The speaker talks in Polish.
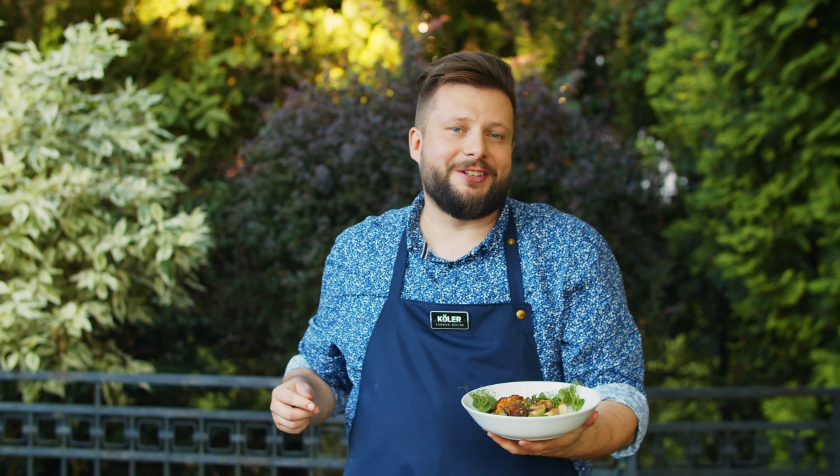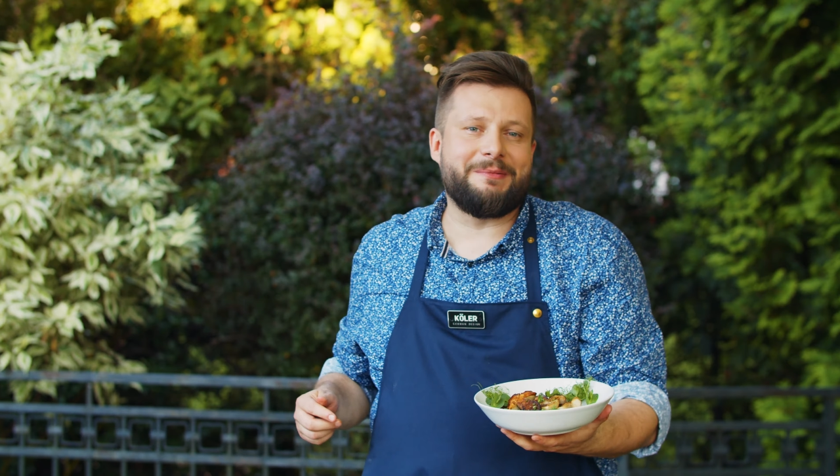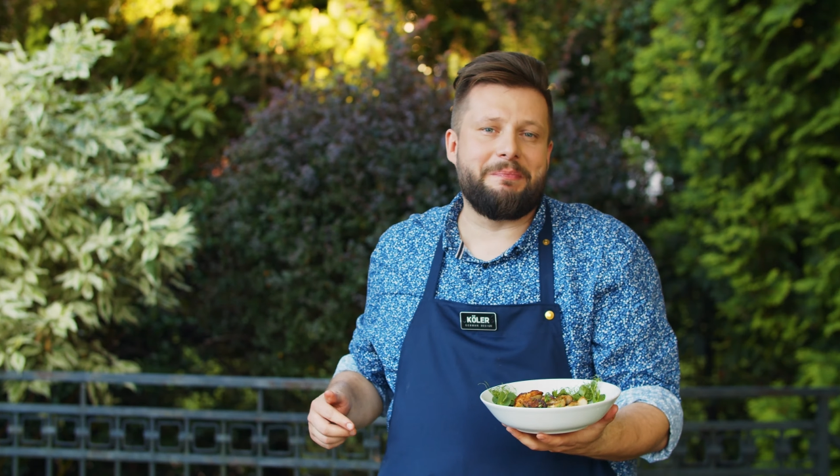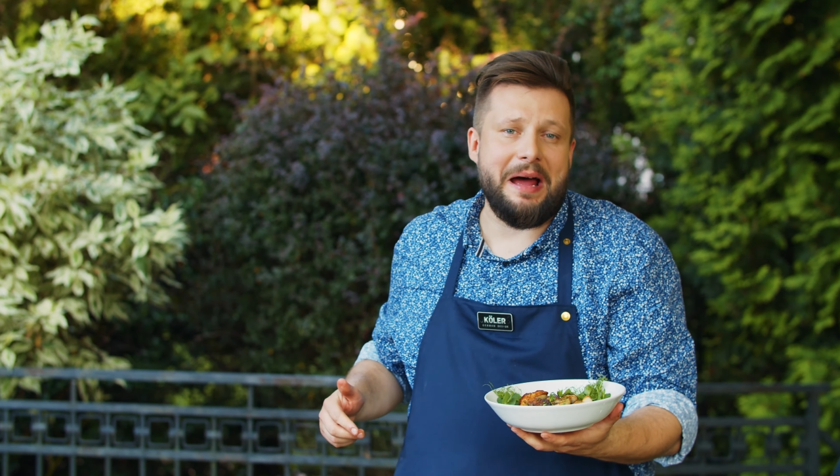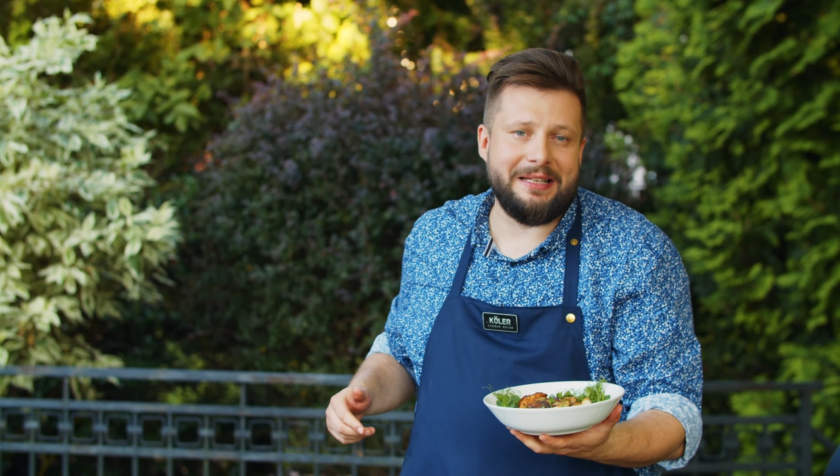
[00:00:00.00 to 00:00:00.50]
To
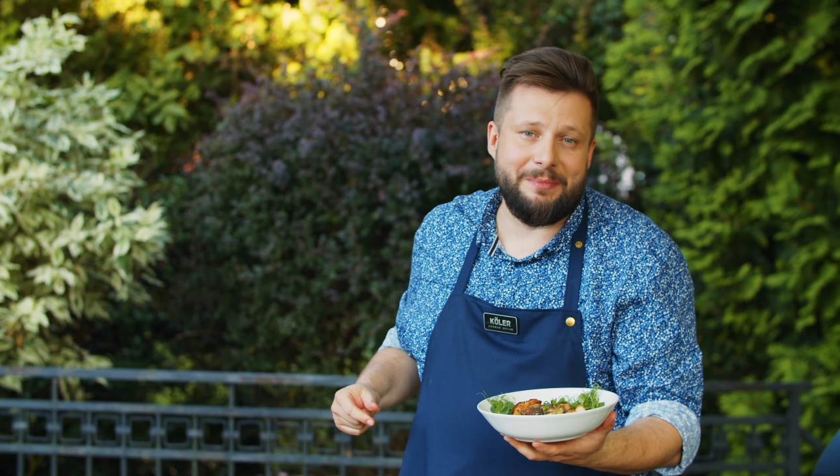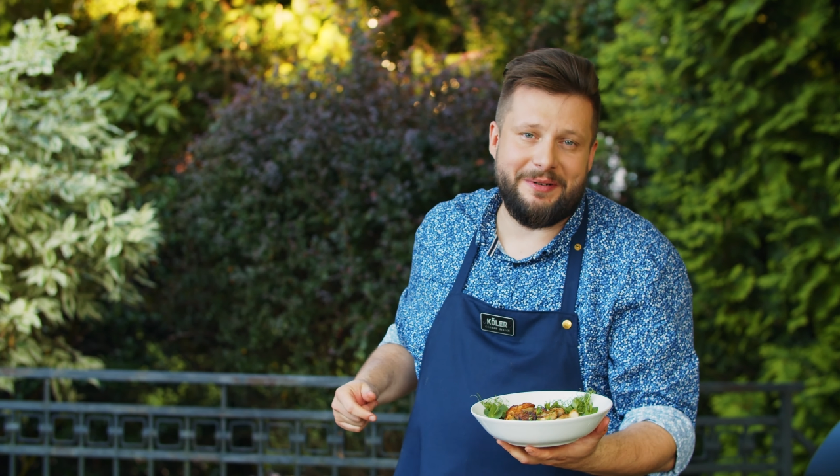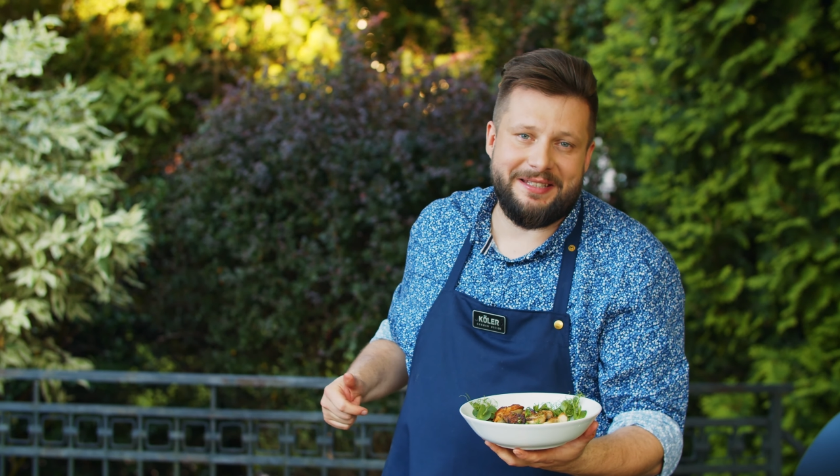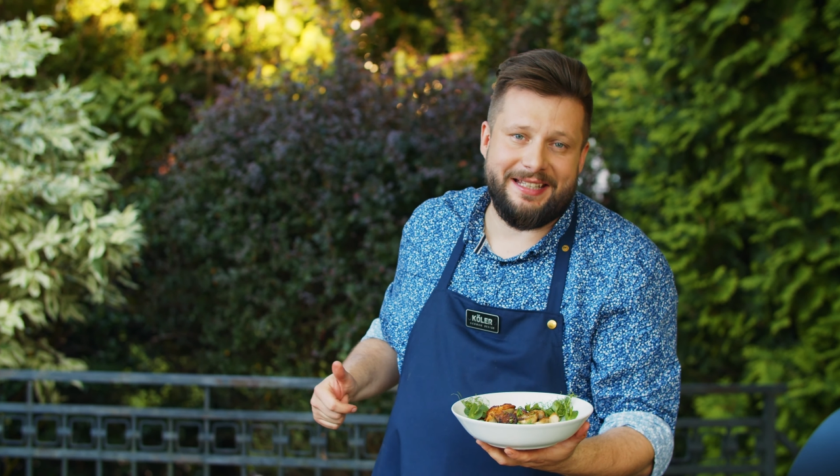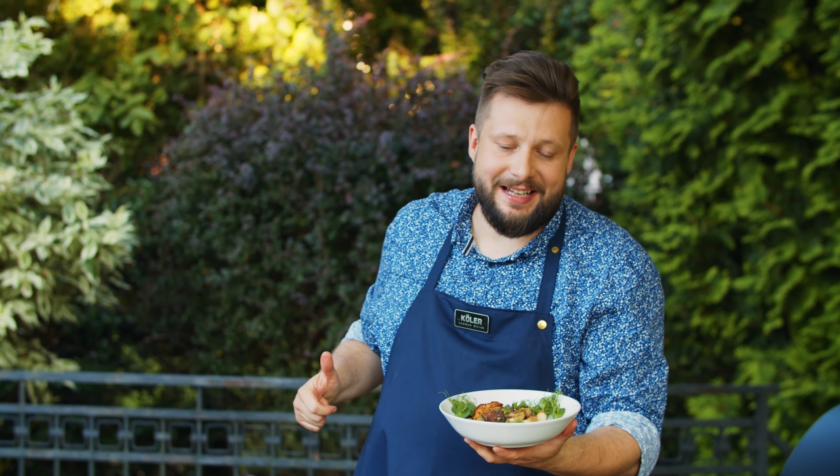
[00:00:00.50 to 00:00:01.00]
jest bardzo
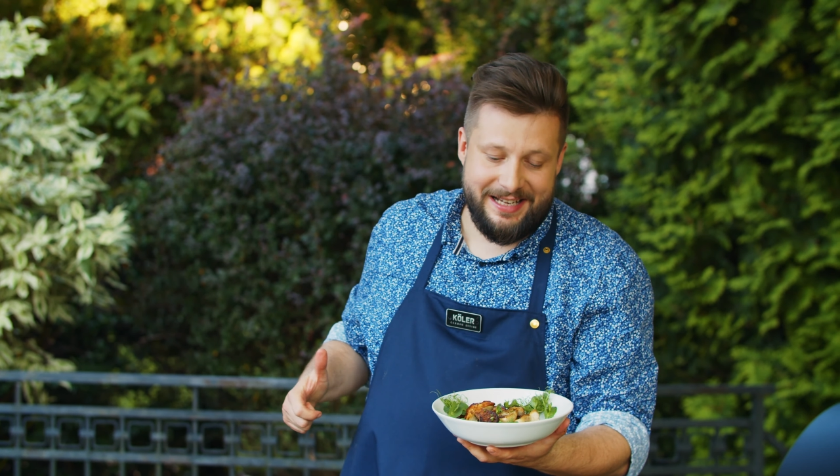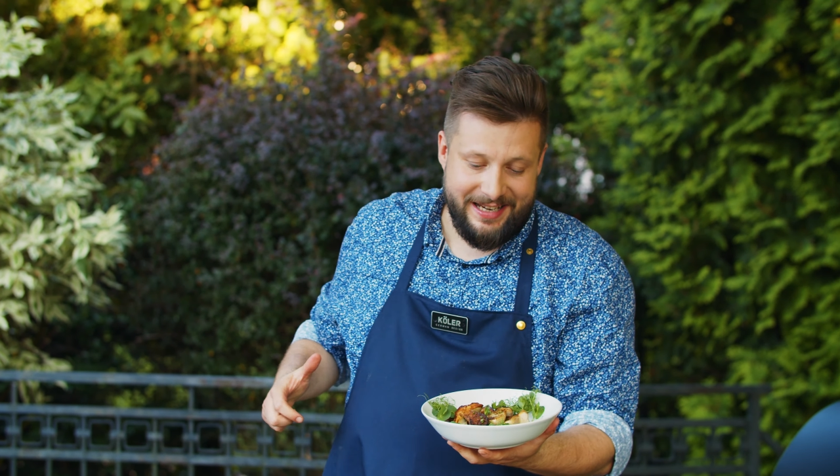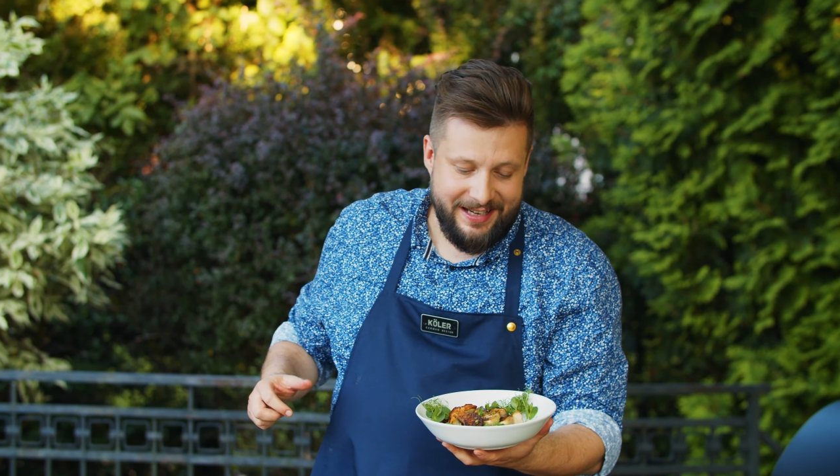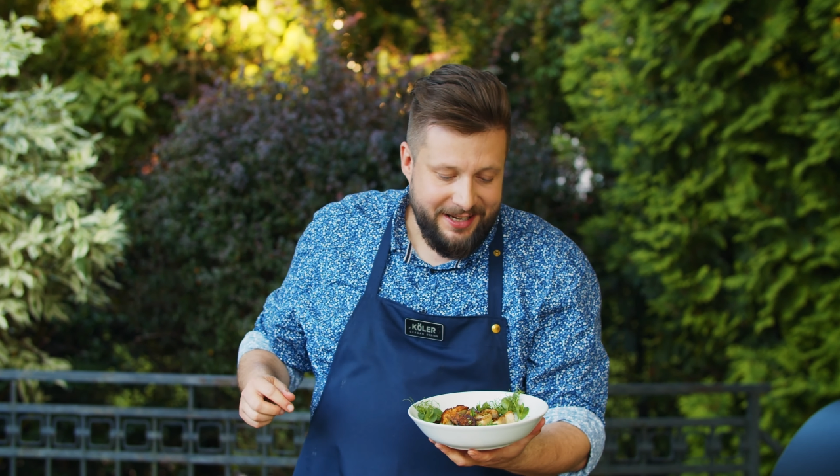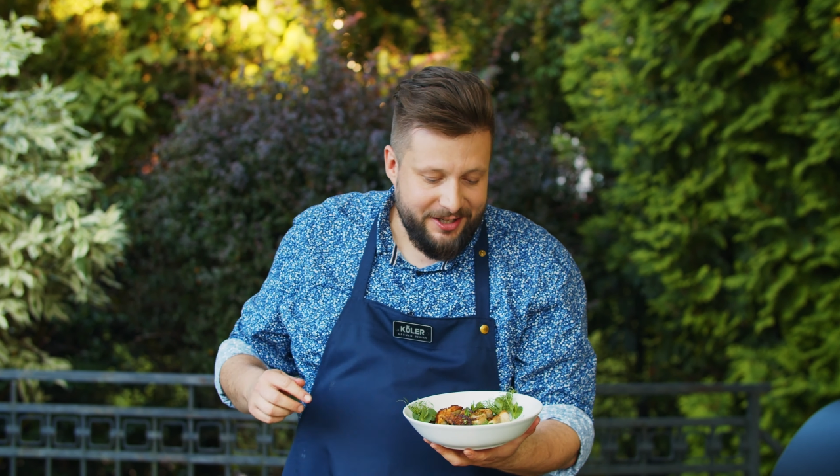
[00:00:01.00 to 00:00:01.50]
proste danie.